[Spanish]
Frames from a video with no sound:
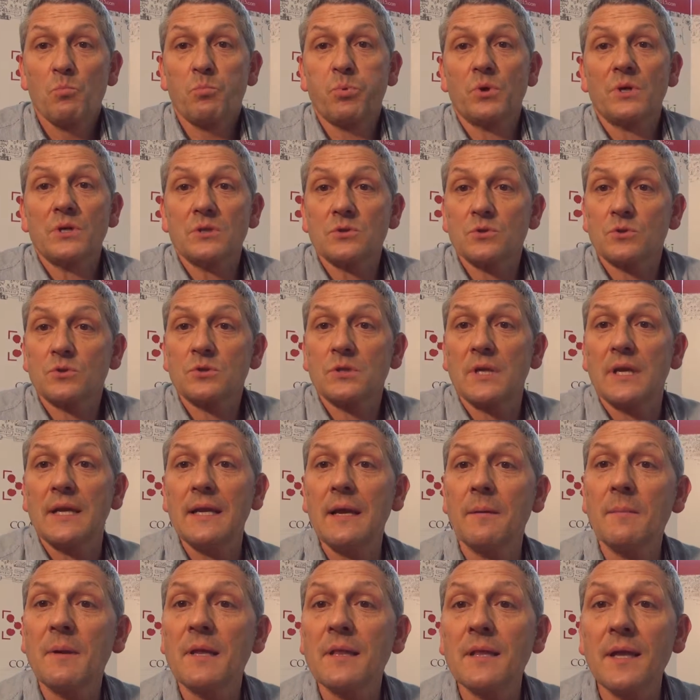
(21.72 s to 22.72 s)
pues os
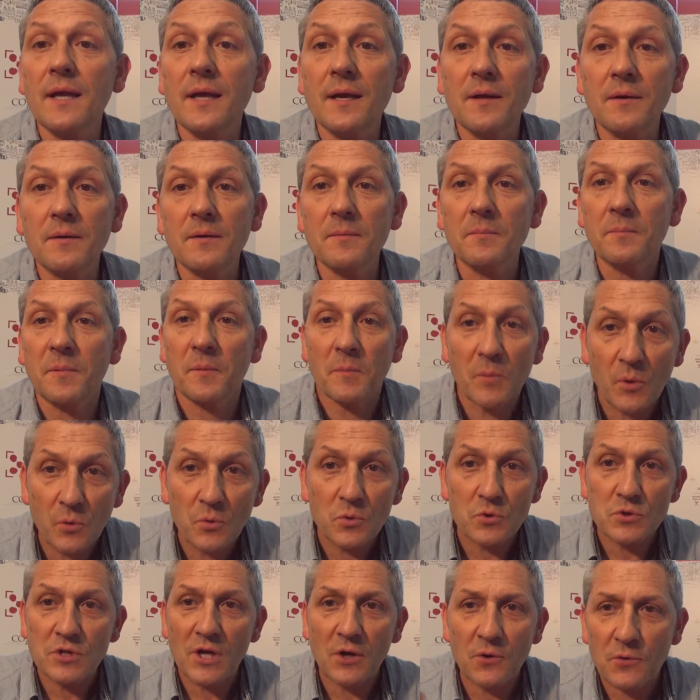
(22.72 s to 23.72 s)
quería mandar primero
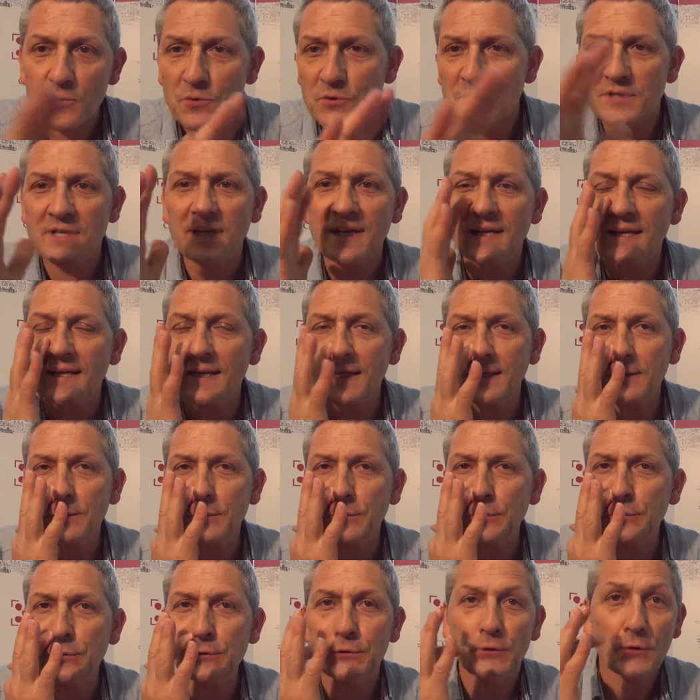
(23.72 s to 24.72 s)
unos saludos a
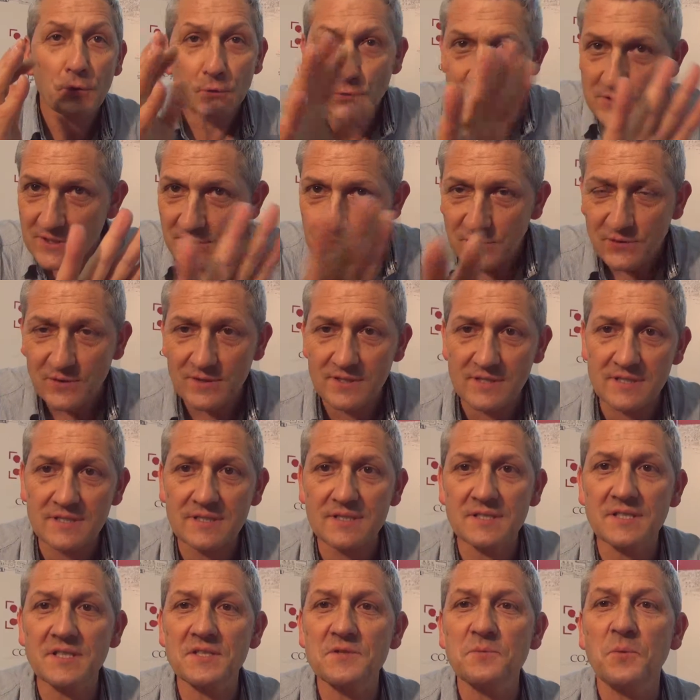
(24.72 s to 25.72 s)
todos y a todas las
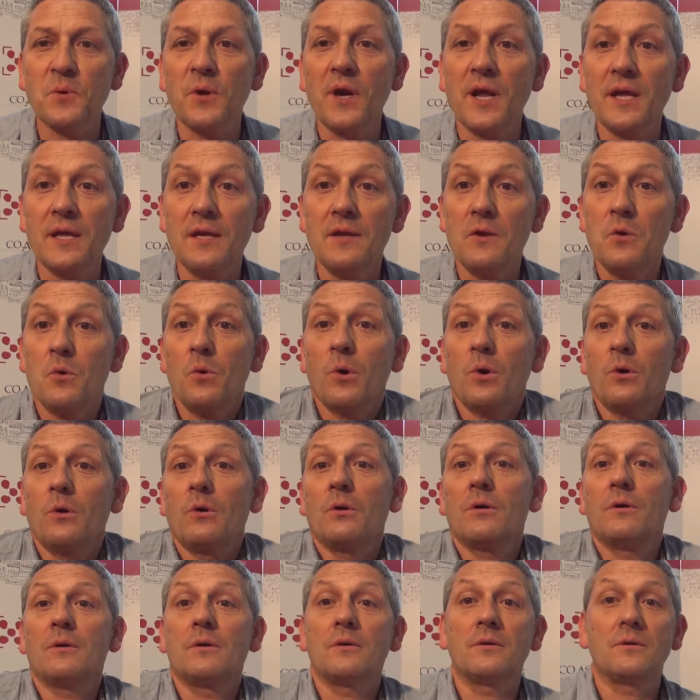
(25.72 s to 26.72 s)
que estáis por ahí.
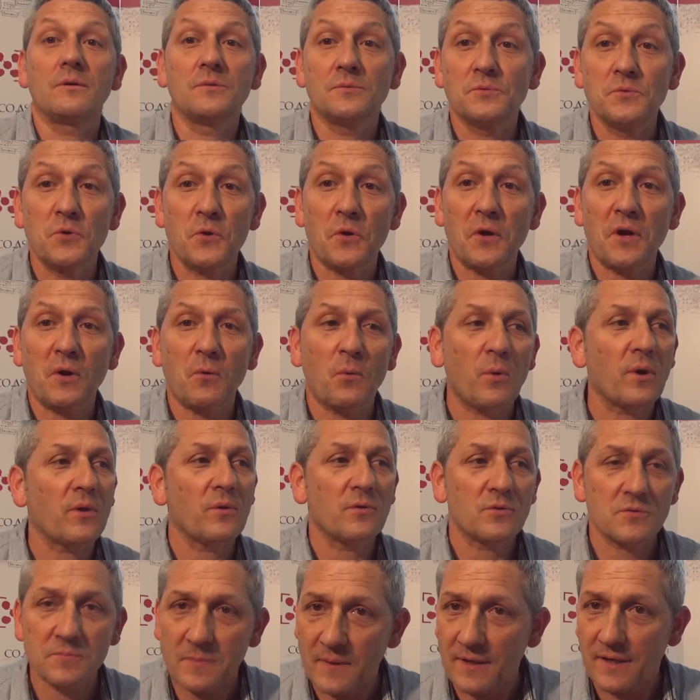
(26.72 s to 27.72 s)
Luego unos
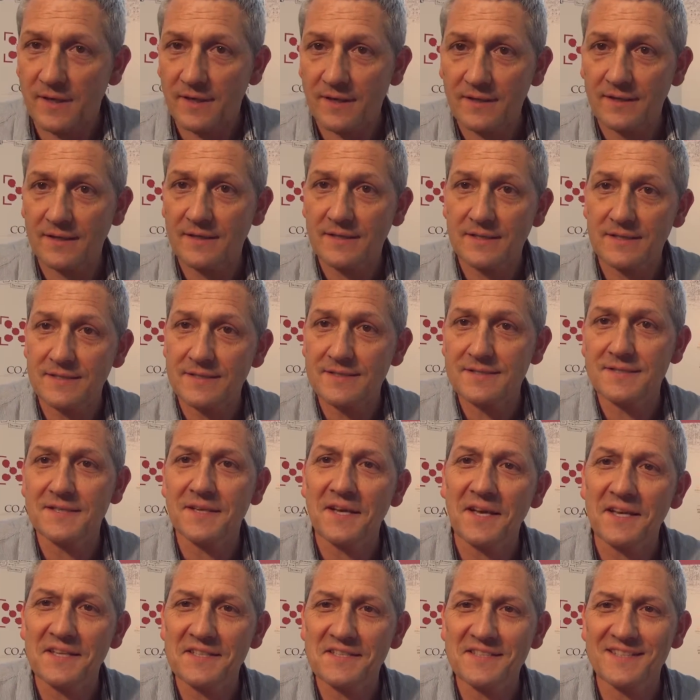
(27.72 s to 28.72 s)
recuerdos para que
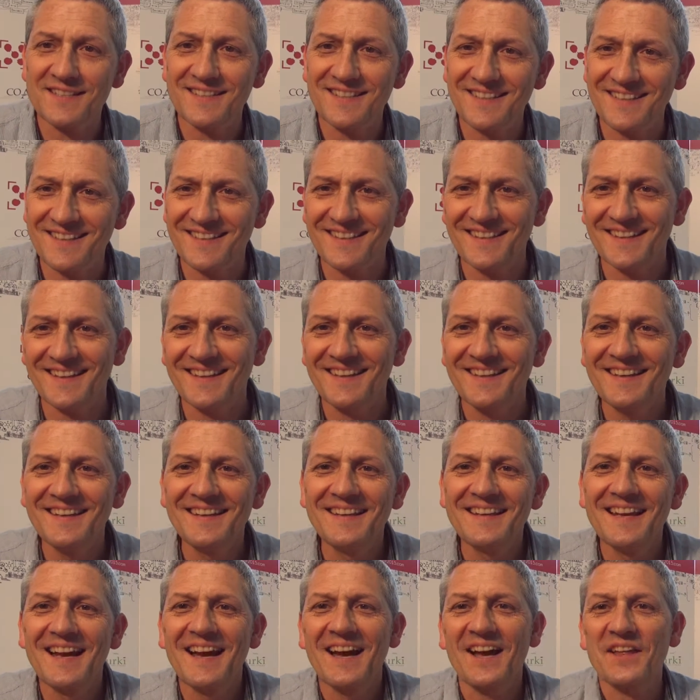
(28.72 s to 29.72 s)
sigáis eh,
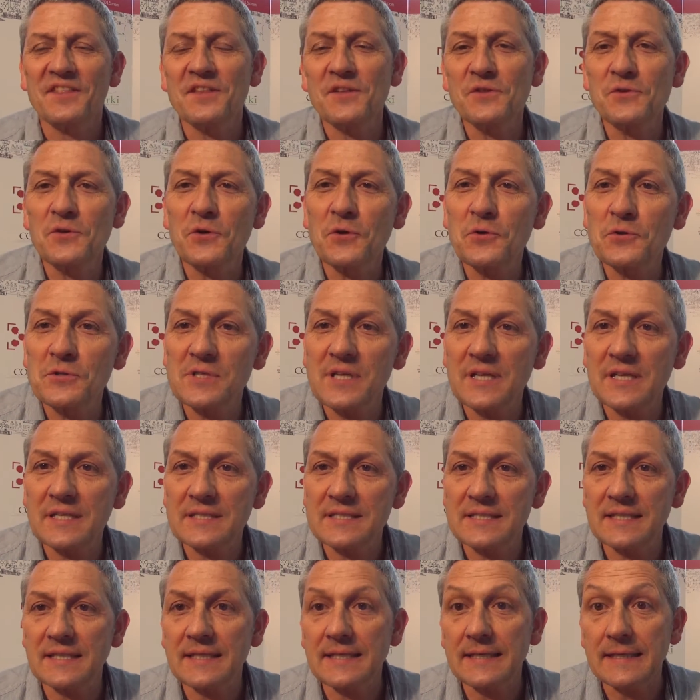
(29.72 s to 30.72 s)
haciendo
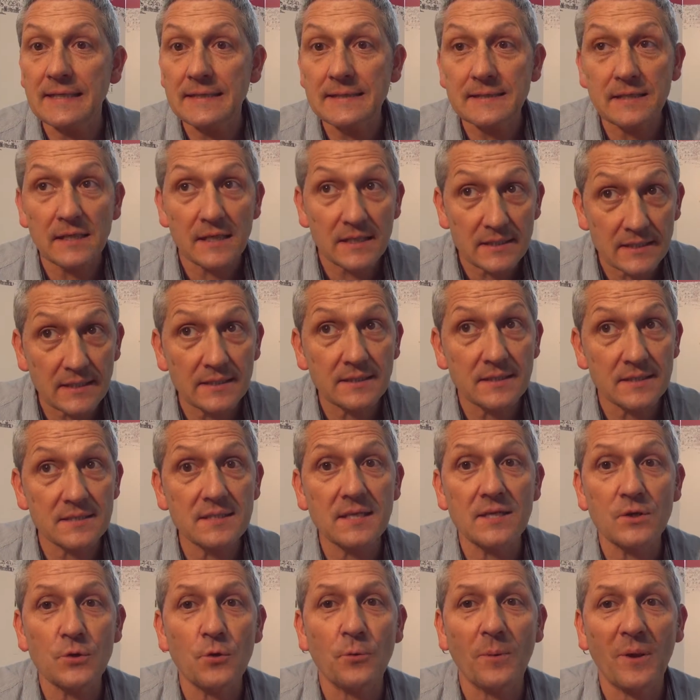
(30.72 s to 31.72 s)
cosas eh, interesantes
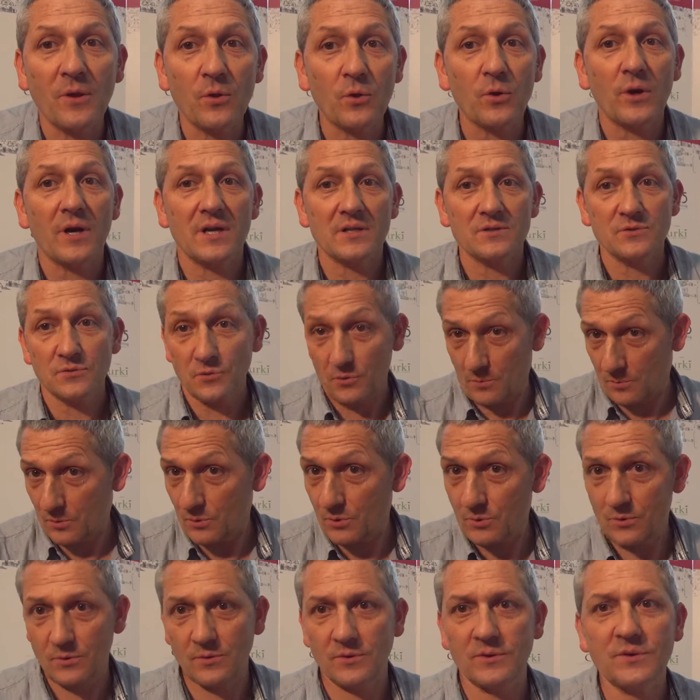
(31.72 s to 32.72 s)
e innovadoras, ¿no?
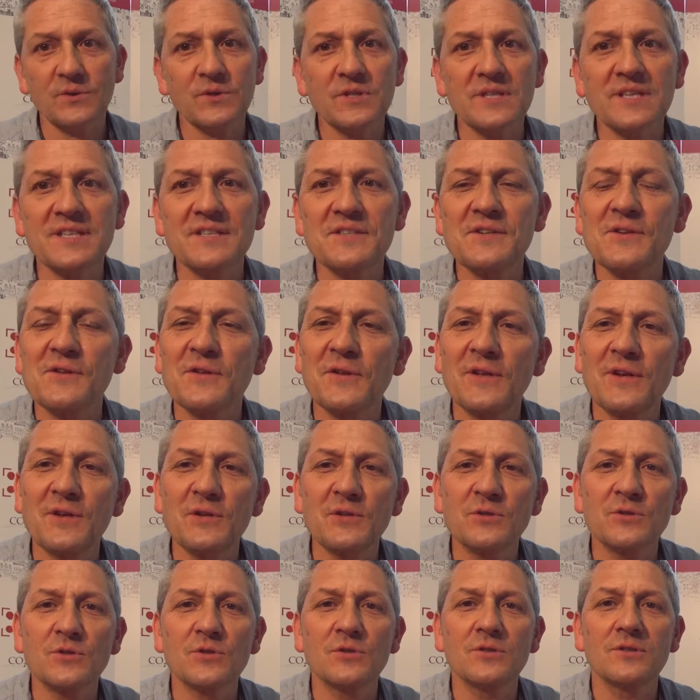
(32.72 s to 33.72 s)
como es lo de
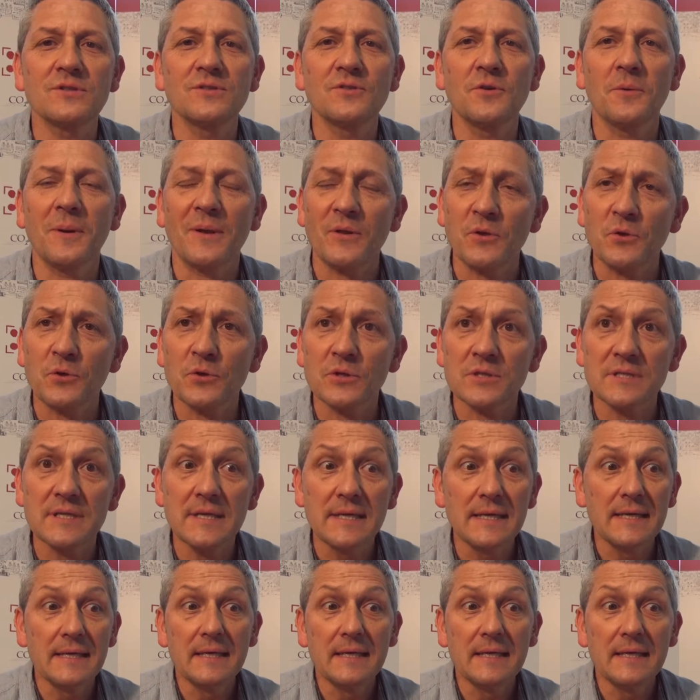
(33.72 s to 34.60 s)
los novadores.